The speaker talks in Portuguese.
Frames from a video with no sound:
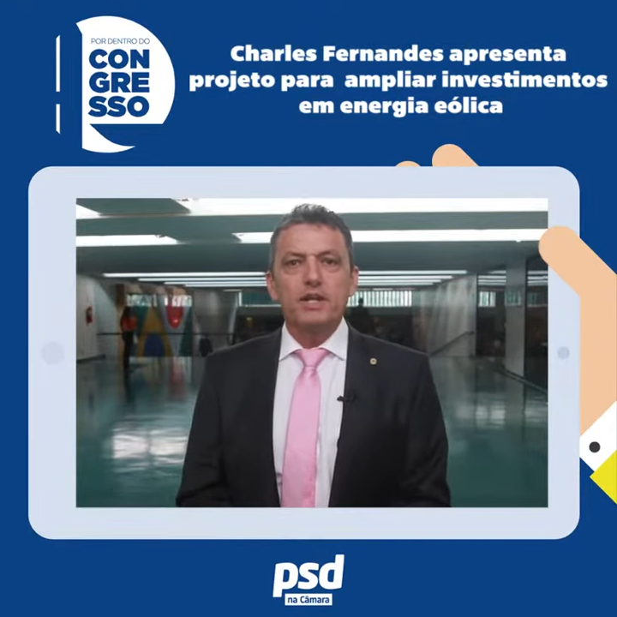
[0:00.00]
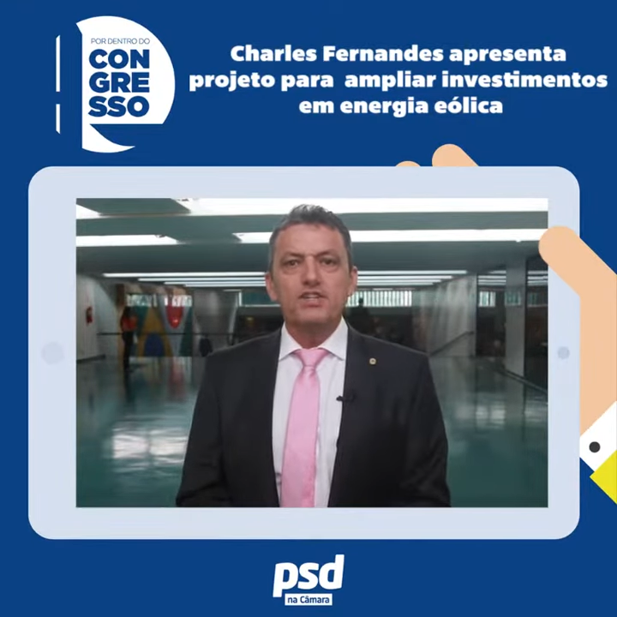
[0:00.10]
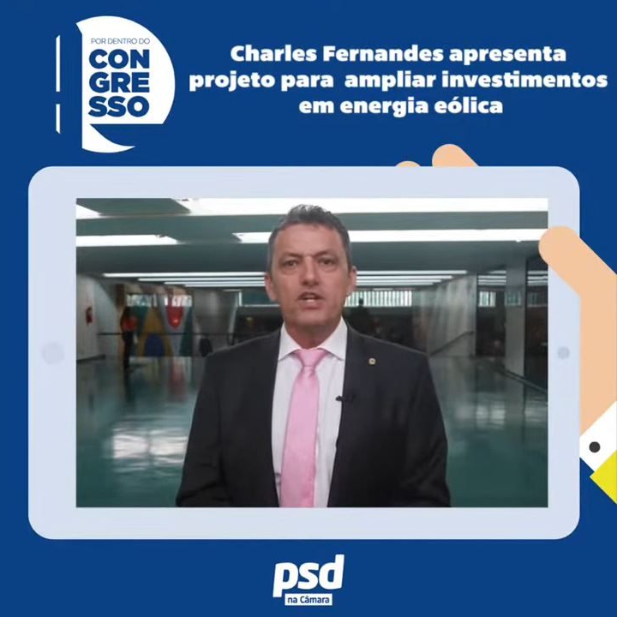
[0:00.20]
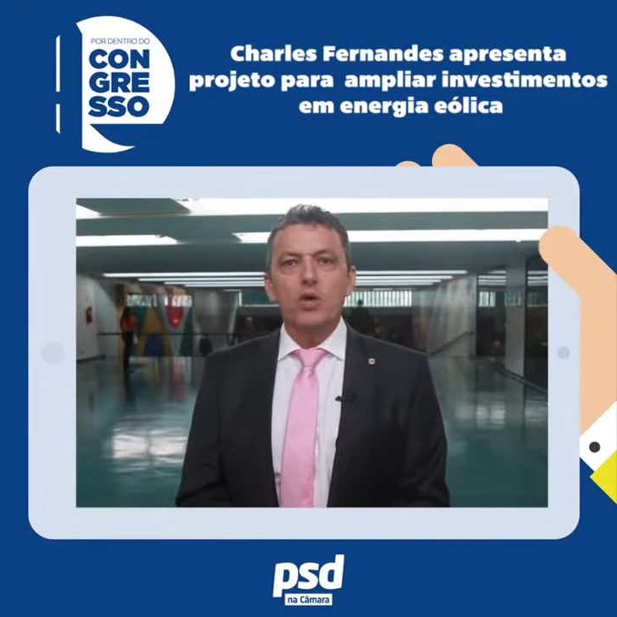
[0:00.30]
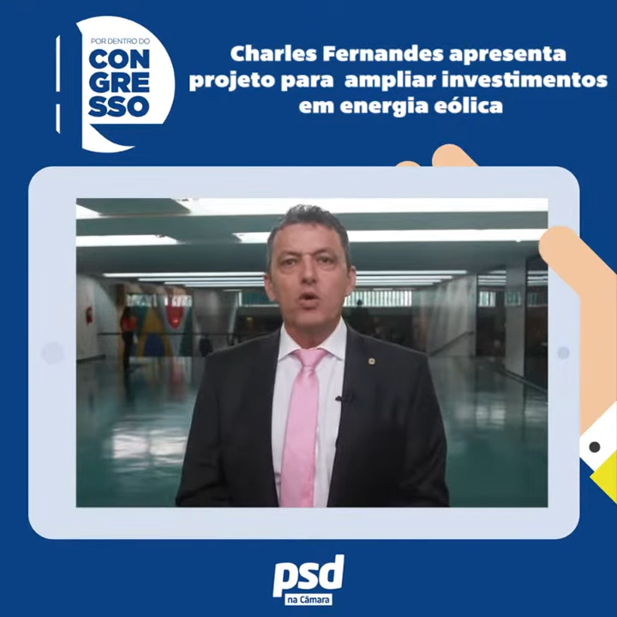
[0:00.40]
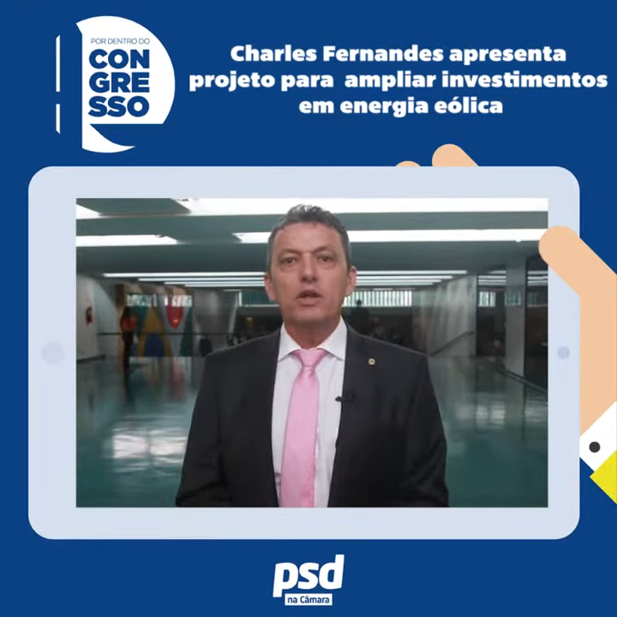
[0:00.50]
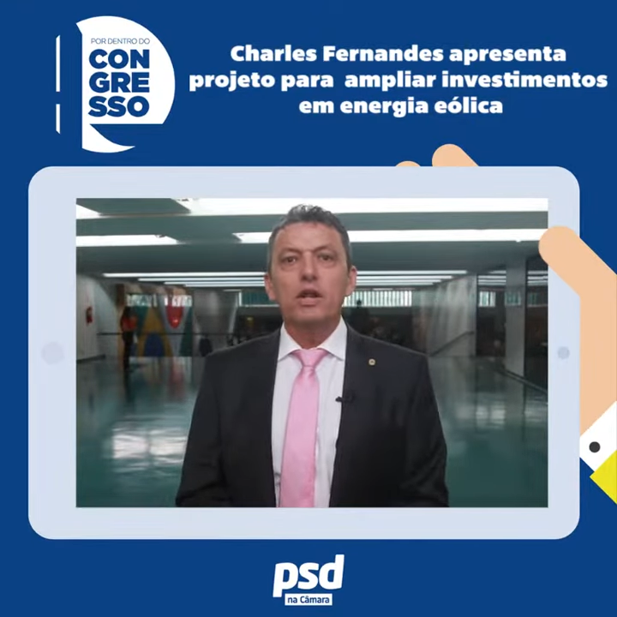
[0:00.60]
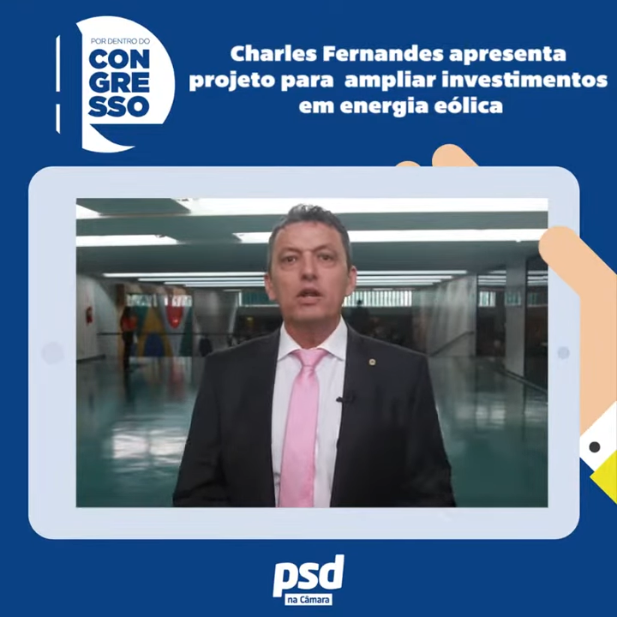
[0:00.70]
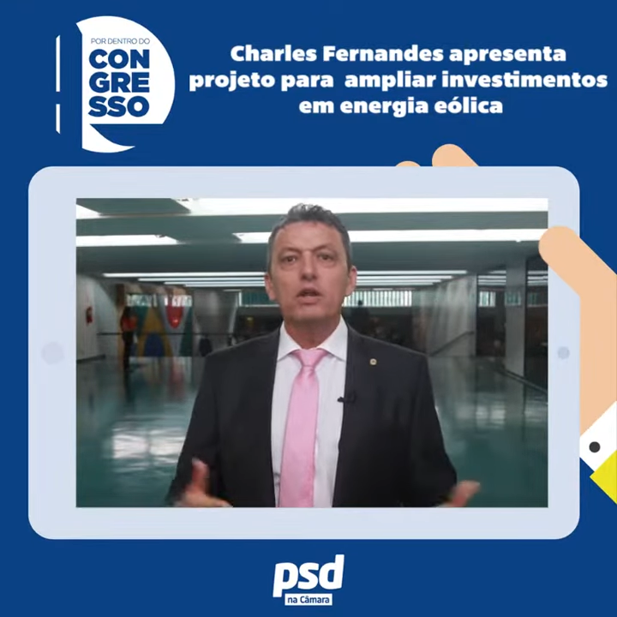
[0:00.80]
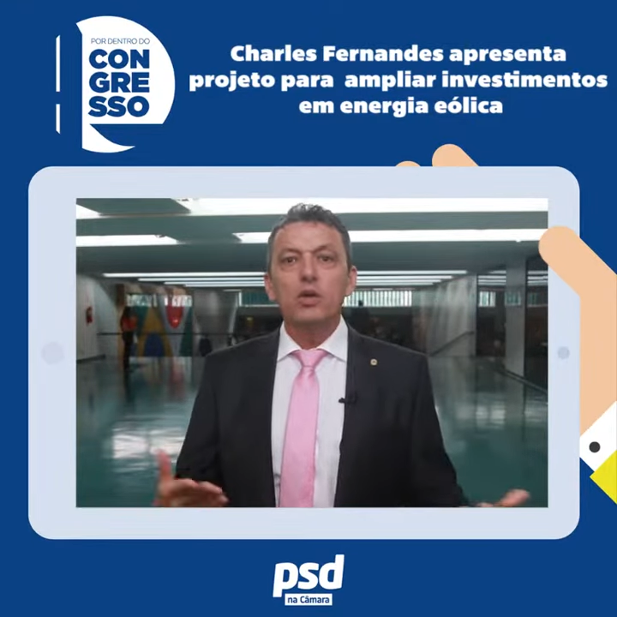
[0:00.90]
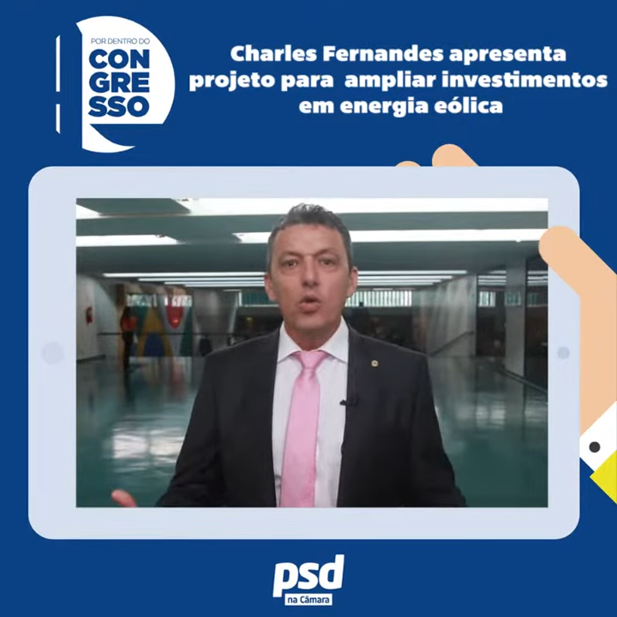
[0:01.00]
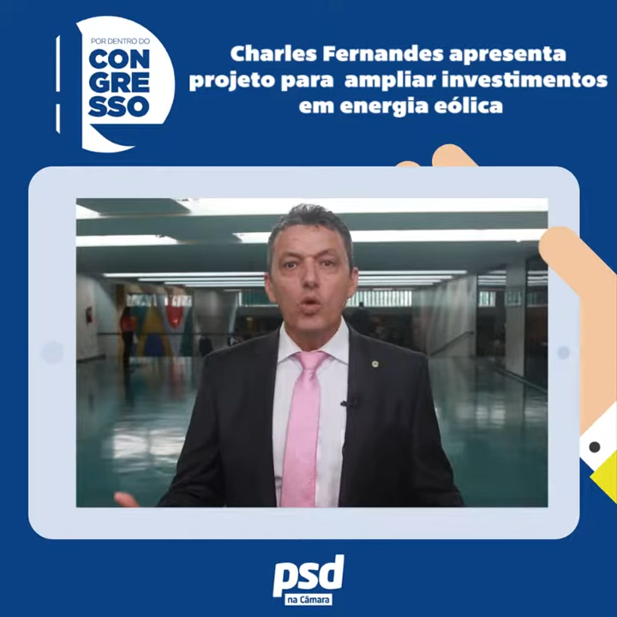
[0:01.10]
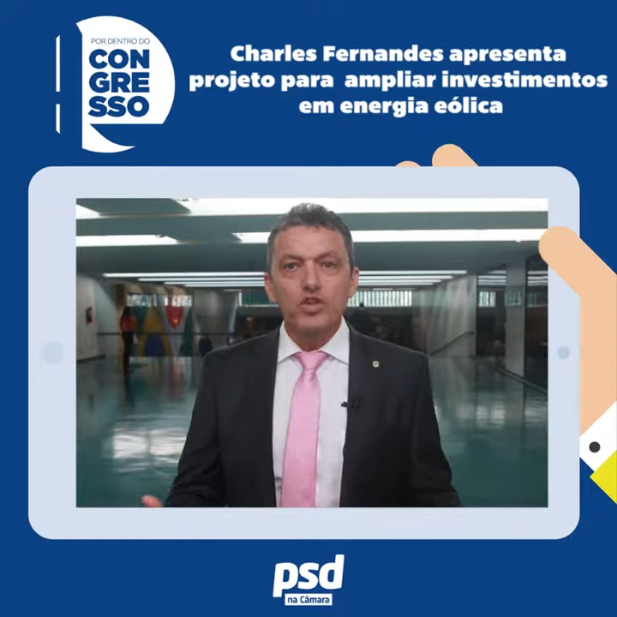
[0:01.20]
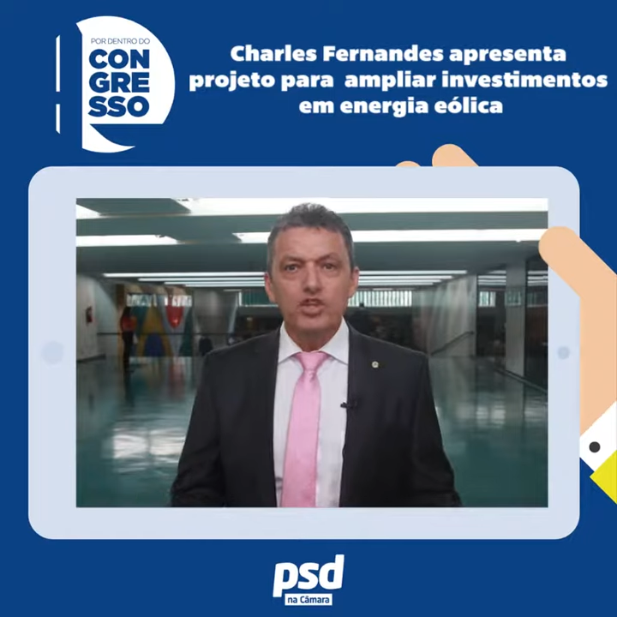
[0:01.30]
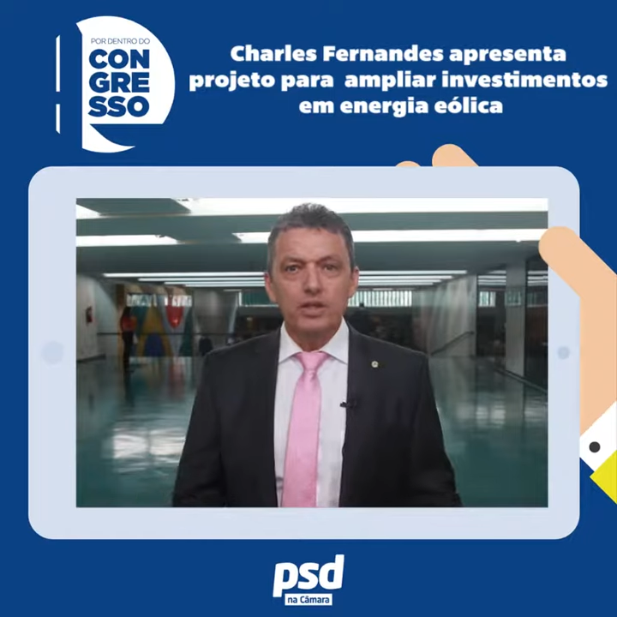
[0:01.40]
energia eólica que
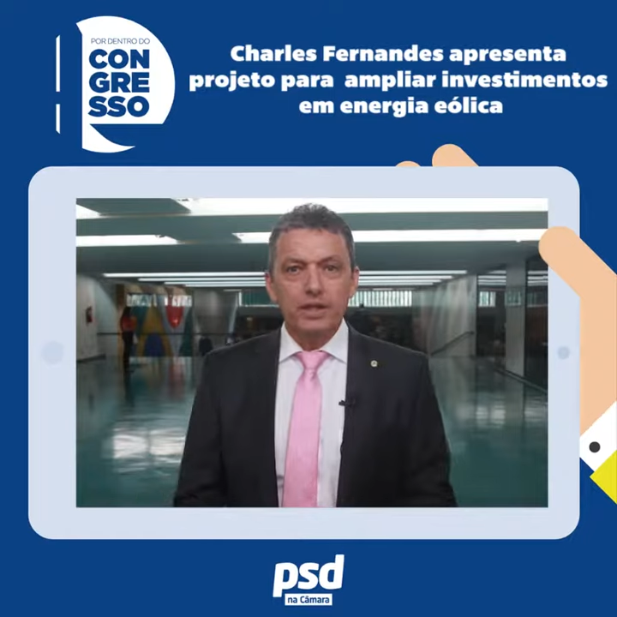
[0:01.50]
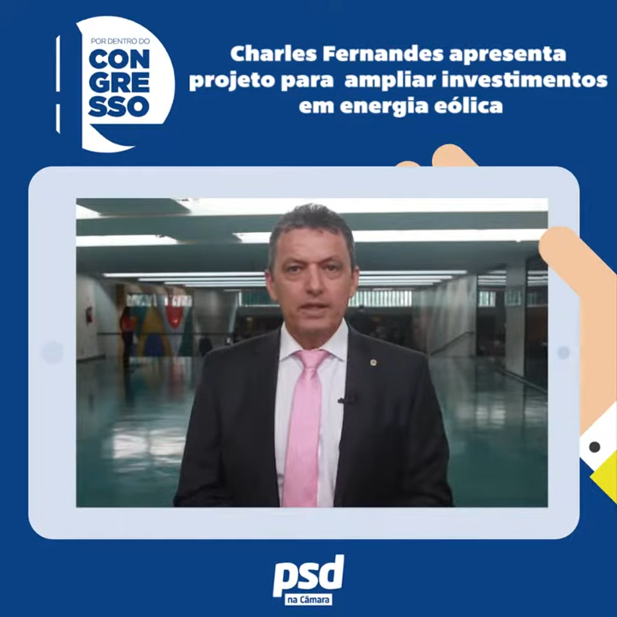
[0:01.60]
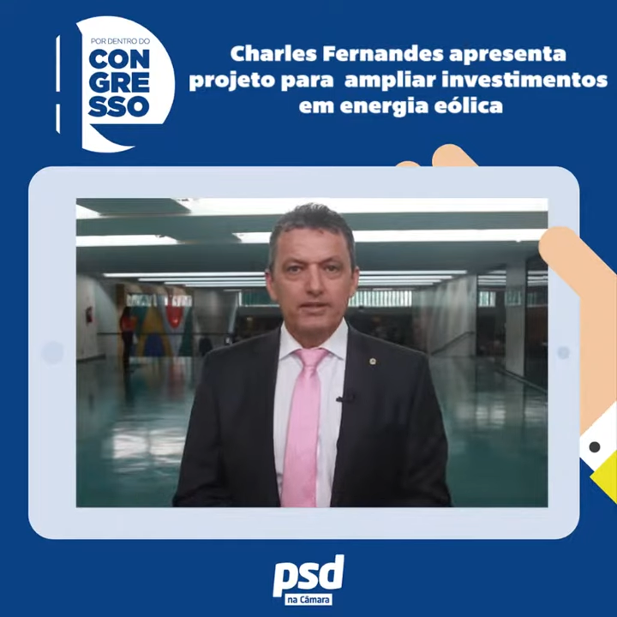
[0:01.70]
hoje